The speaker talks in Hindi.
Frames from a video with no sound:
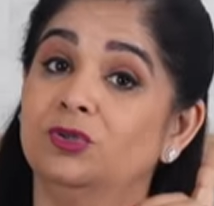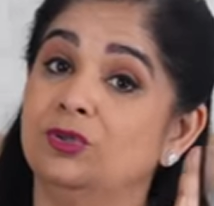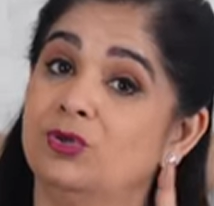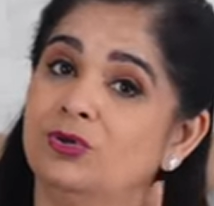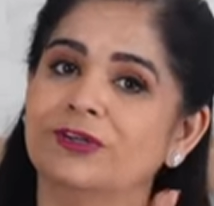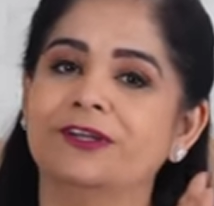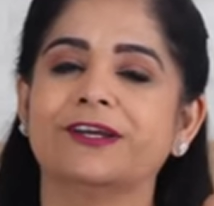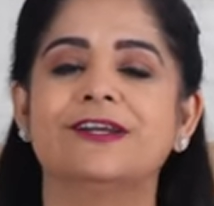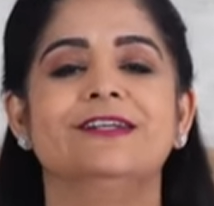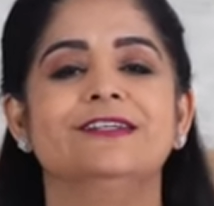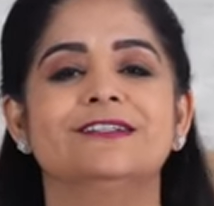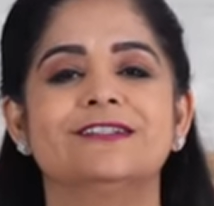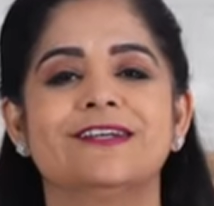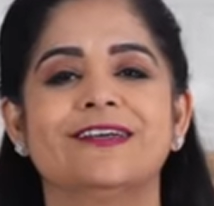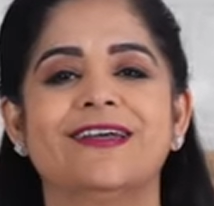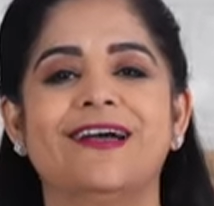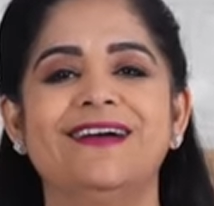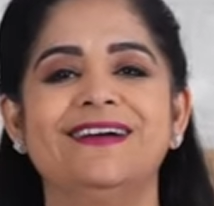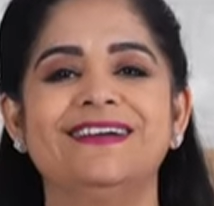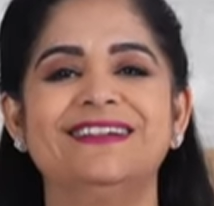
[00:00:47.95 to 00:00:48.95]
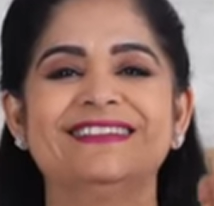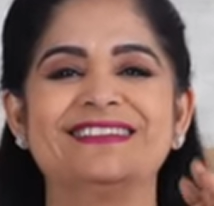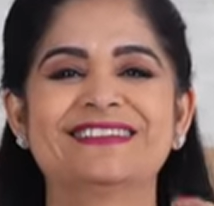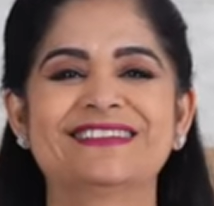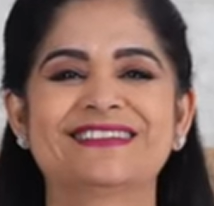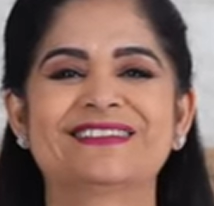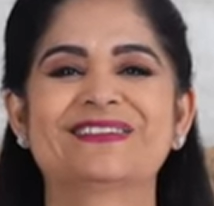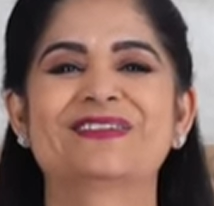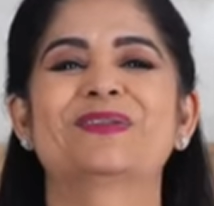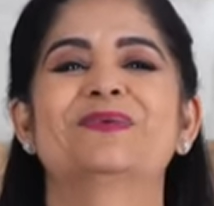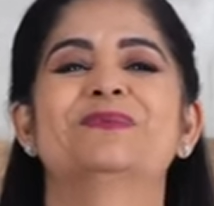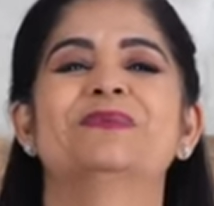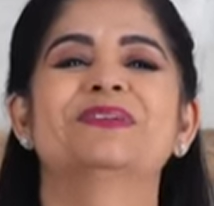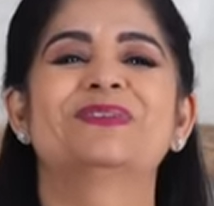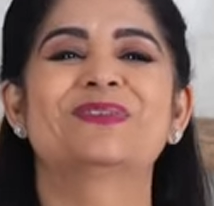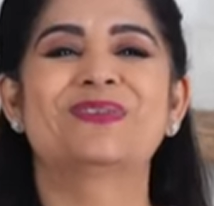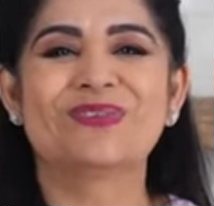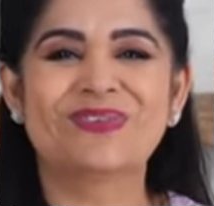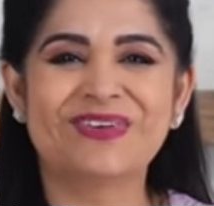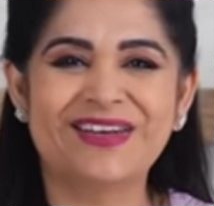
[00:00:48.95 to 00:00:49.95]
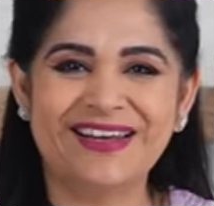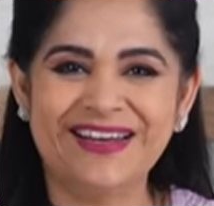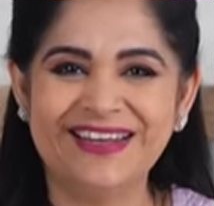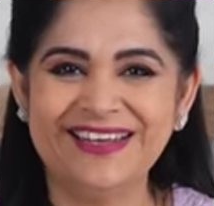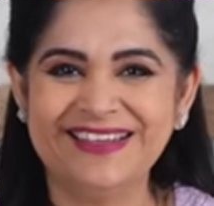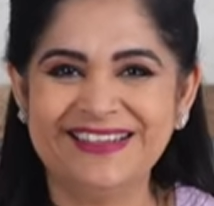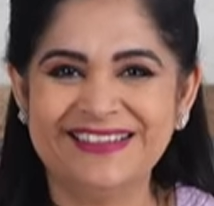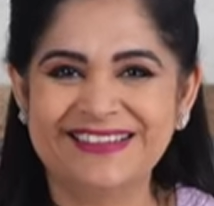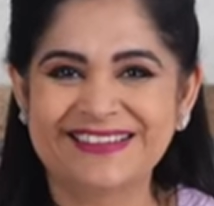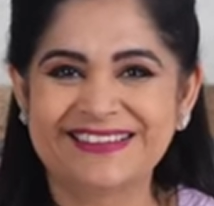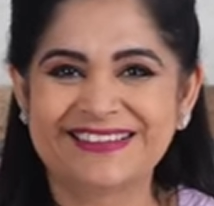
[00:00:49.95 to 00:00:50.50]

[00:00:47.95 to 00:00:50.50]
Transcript: नोट कर लीजिएगा तो फिर शुरू करें